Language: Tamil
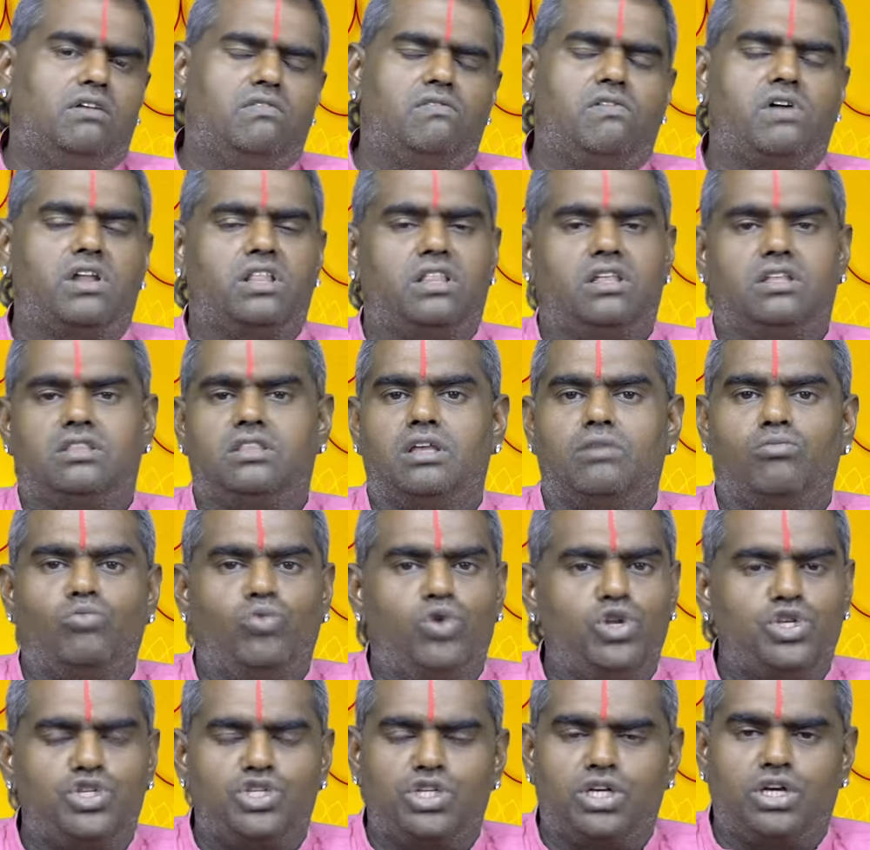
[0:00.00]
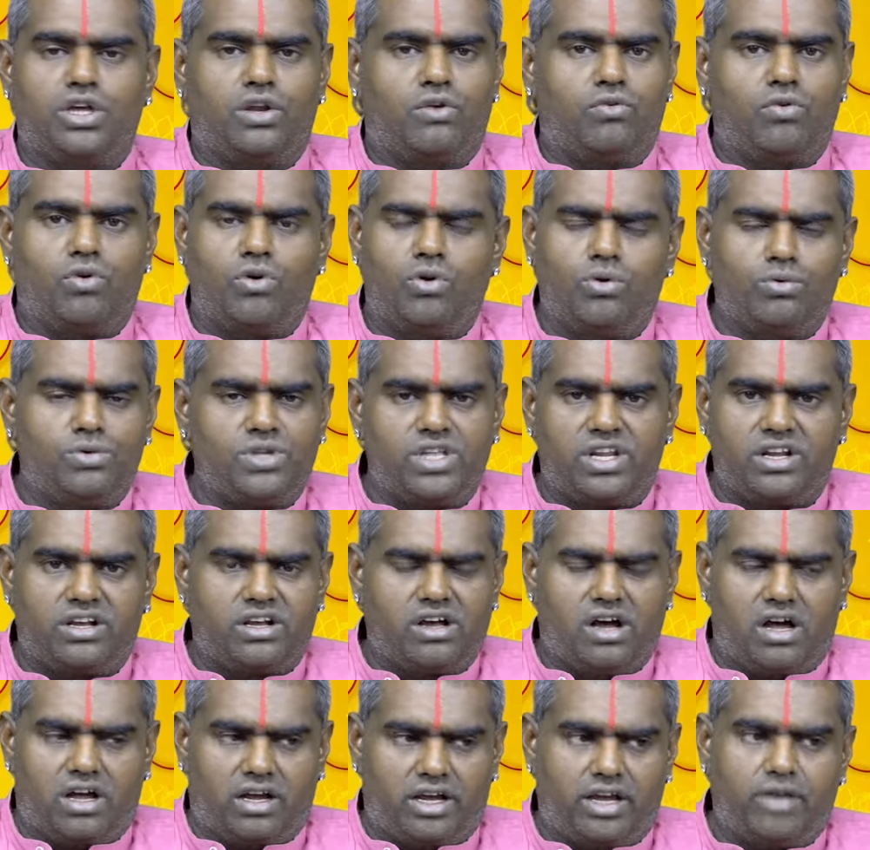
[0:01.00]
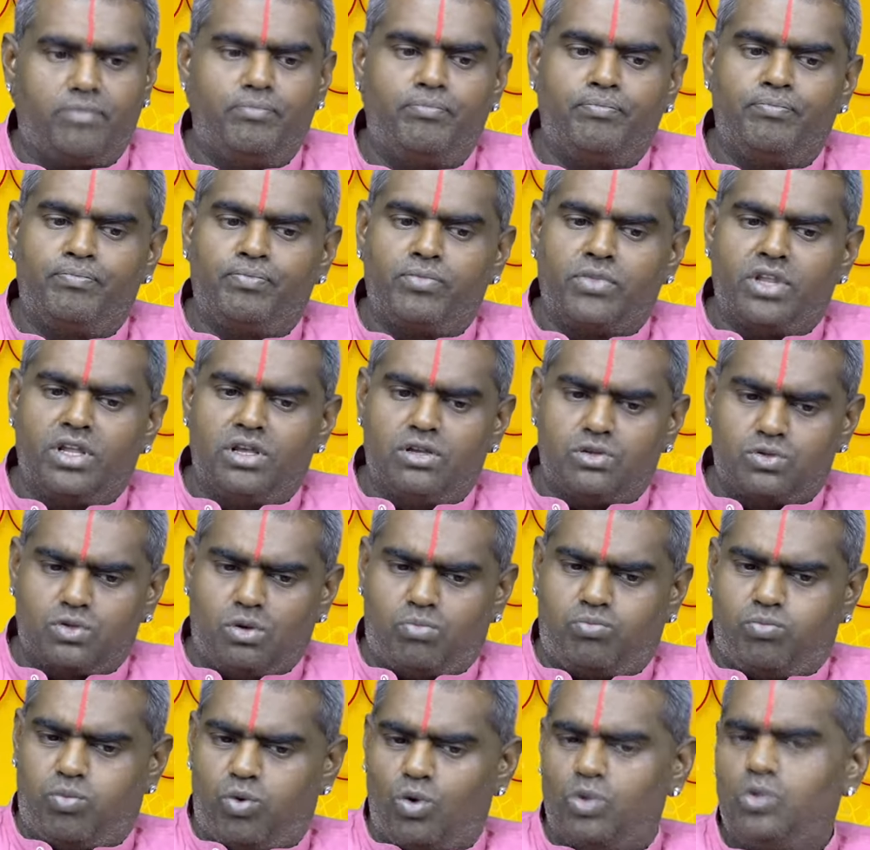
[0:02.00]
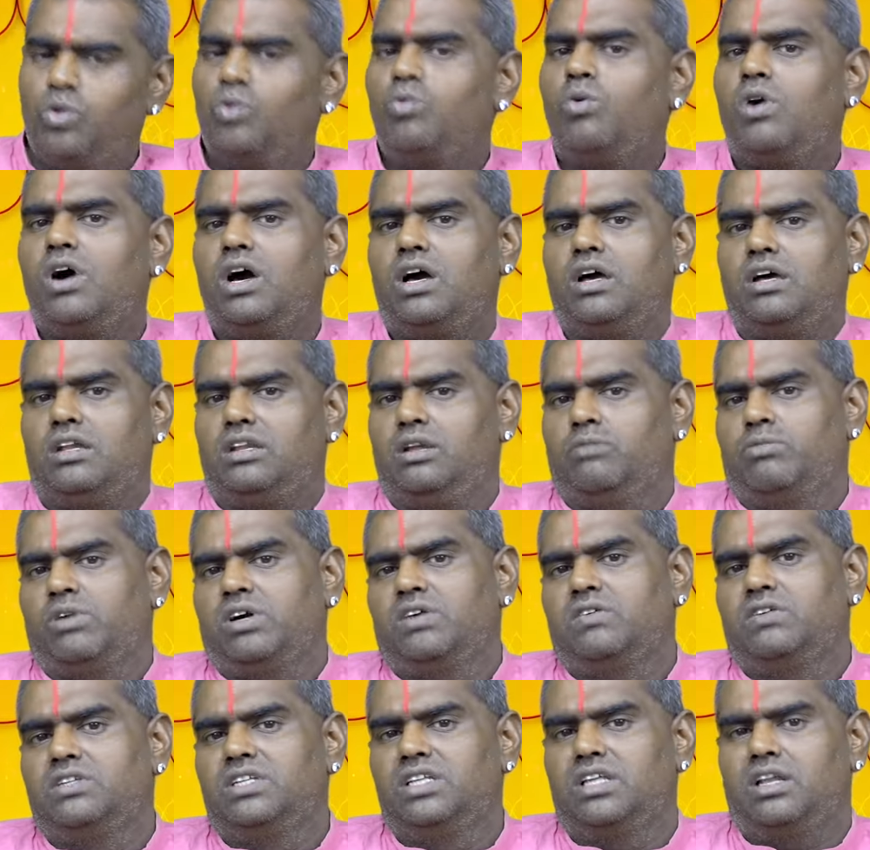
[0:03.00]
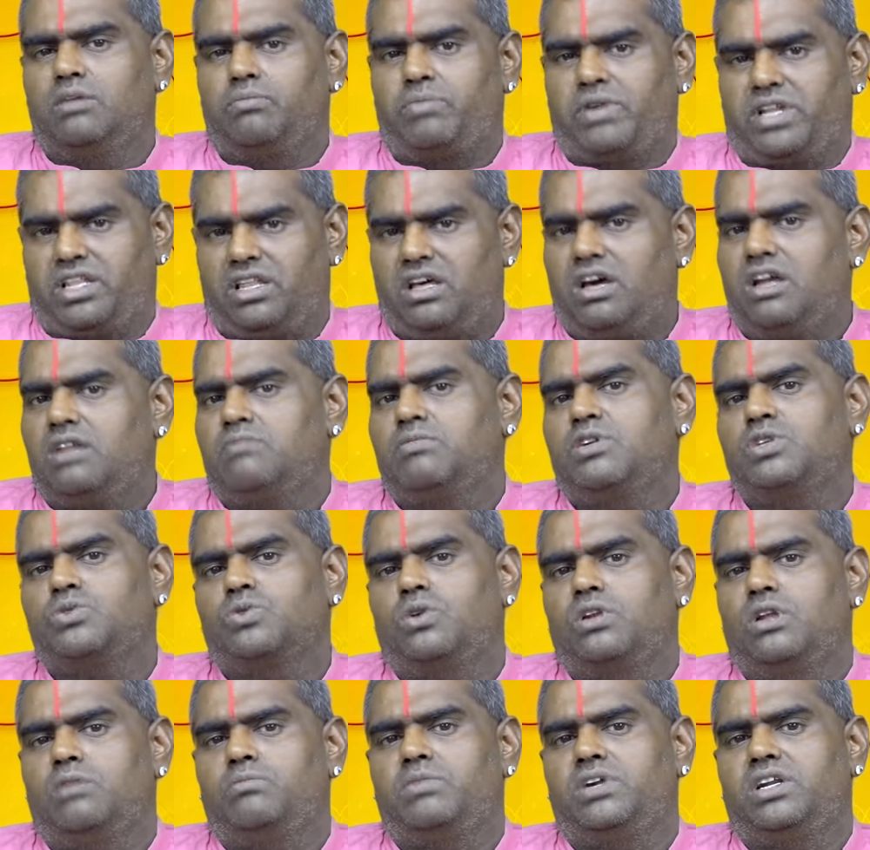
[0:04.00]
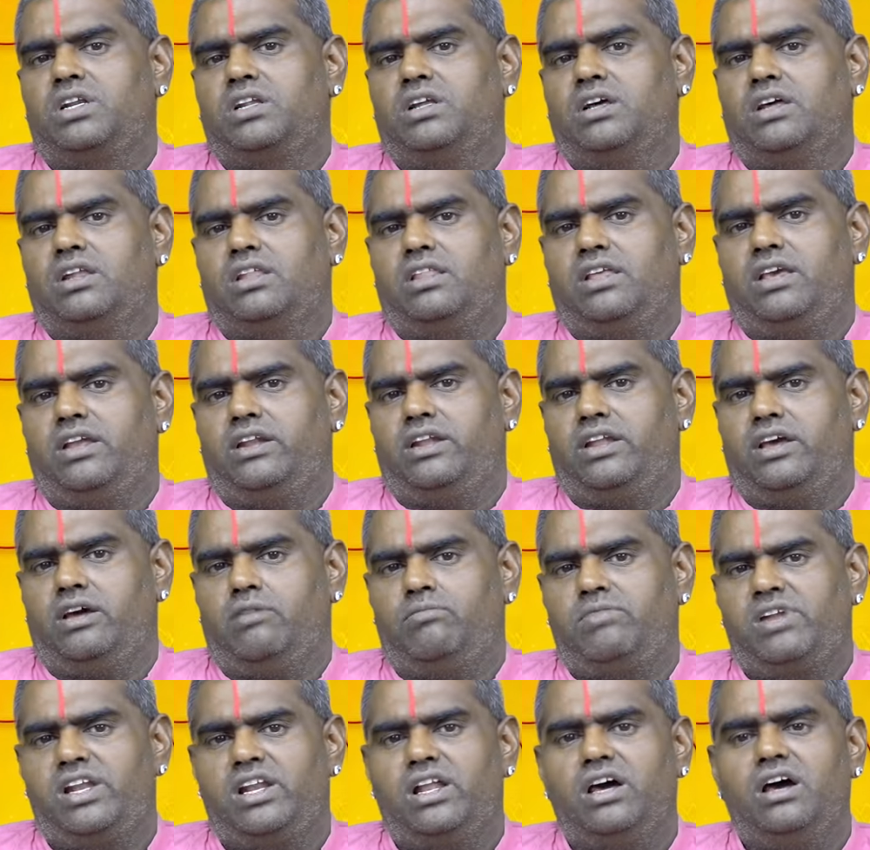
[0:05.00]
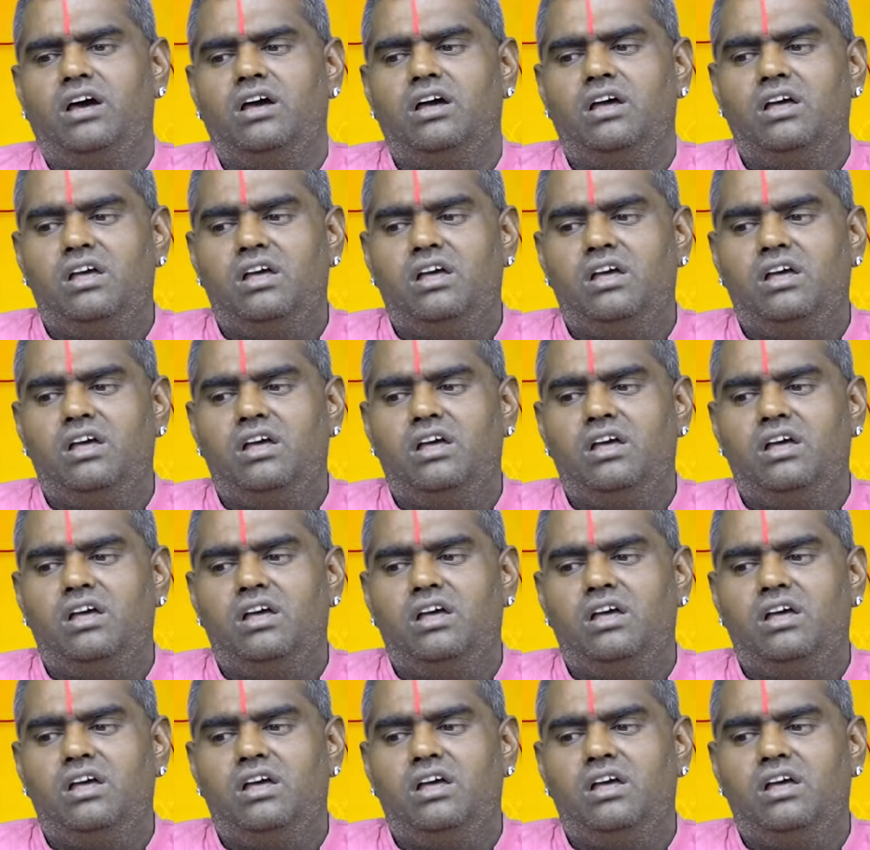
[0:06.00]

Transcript: விரதத்தை முடிச்சுக்கிறவங்களும் இருக்காங்க ஸோ பொதுவாக நமக்கு வந்து இதில் பிரதானமாக சொல்லப்பட்டிருக்கிறது என்ன அப்படின்னா